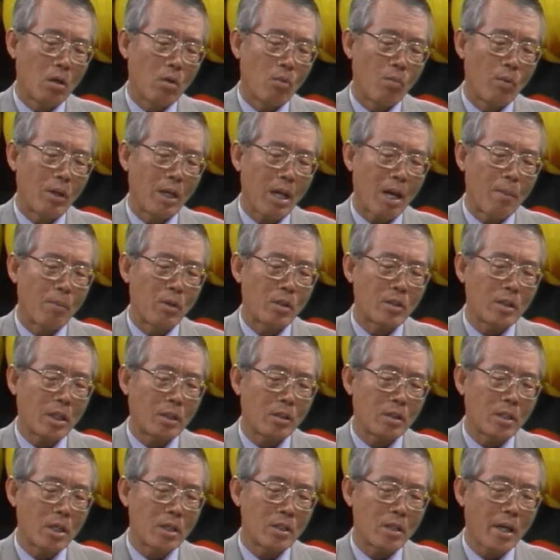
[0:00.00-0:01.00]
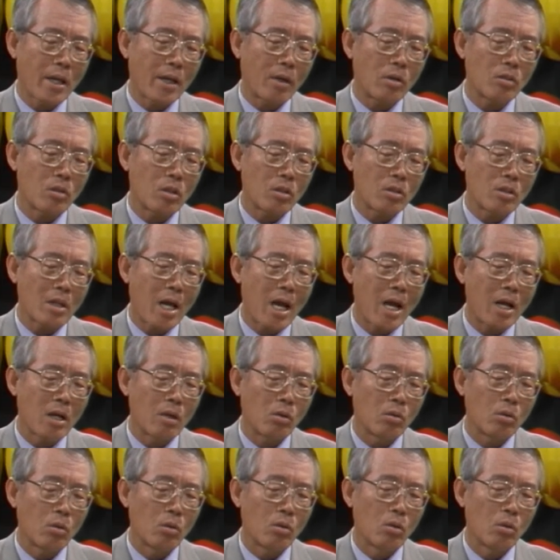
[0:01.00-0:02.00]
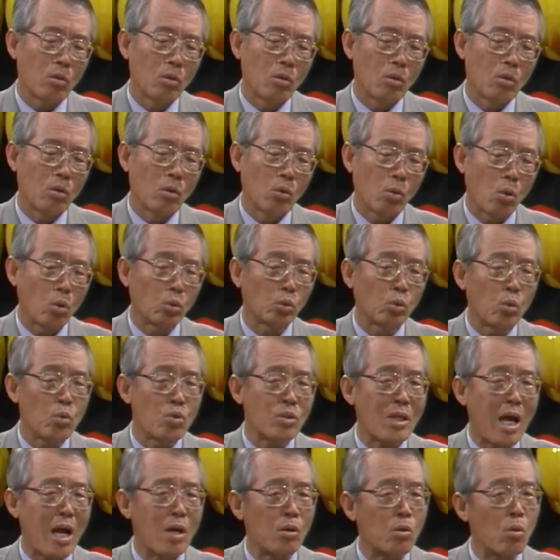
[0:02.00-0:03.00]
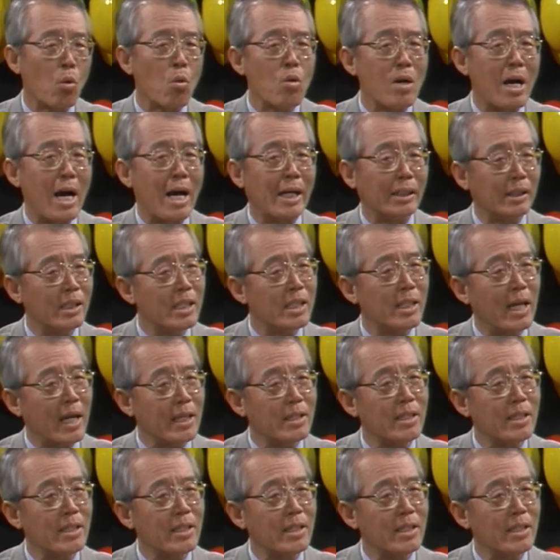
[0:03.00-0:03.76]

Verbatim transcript: เวลาบริษัทใหญ่ๆเขาจะสร้างลงทุนสร้างโรงงานที่ไหน